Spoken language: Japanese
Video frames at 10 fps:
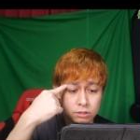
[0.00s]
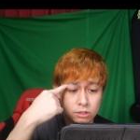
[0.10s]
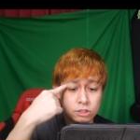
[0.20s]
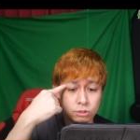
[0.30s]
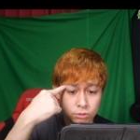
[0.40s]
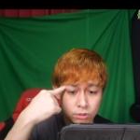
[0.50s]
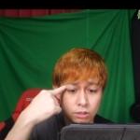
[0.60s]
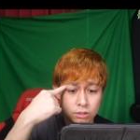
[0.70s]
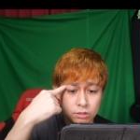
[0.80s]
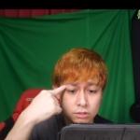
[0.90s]
いちごと
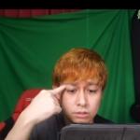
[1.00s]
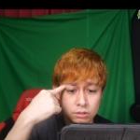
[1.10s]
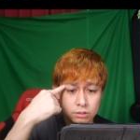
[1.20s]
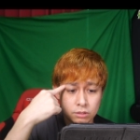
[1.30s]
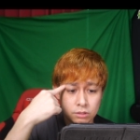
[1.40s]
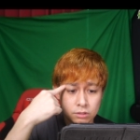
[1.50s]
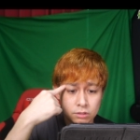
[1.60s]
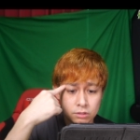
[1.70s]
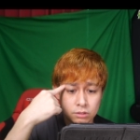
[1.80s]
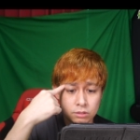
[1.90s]

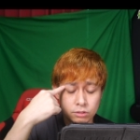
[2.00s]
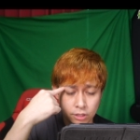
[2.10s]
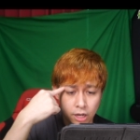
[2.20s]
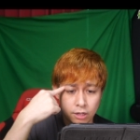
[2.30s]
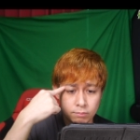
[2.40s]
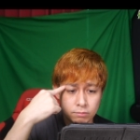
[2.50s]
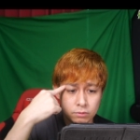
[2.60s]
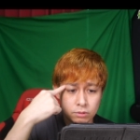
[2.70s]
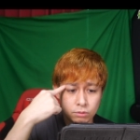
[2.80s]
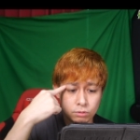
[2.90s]
ルキア
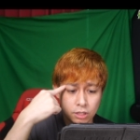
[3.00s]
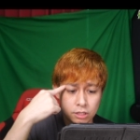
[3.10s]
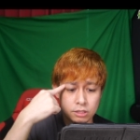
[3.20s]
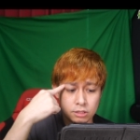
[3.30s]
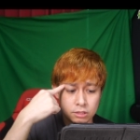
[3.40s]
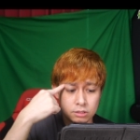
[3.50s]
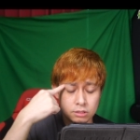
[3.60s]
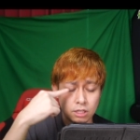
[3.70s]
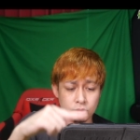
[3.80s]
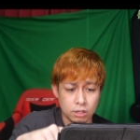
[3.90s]
この3人に
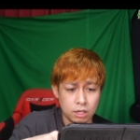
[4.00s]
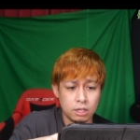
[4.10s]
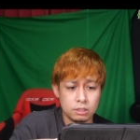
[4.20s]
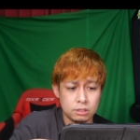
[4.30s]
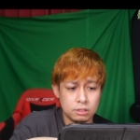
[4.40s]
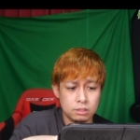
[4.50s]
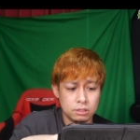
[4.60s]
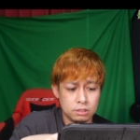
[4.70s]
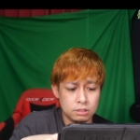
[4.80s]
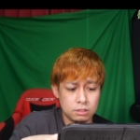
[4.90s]
なるのかなっ
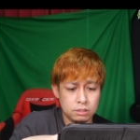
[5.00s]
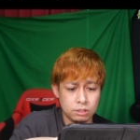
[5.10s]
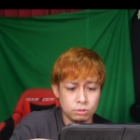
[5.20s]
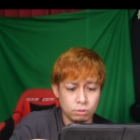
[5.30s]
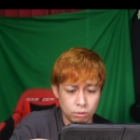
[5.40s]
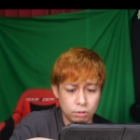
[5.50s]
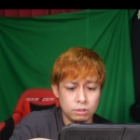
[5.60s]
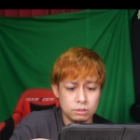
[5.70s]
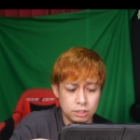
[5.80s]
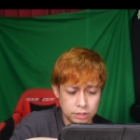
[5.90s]
ていうところ
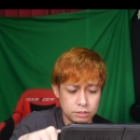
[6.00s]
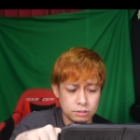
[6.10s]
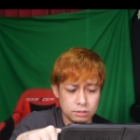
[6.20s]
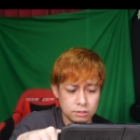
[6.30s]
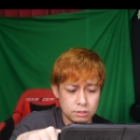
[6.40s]
です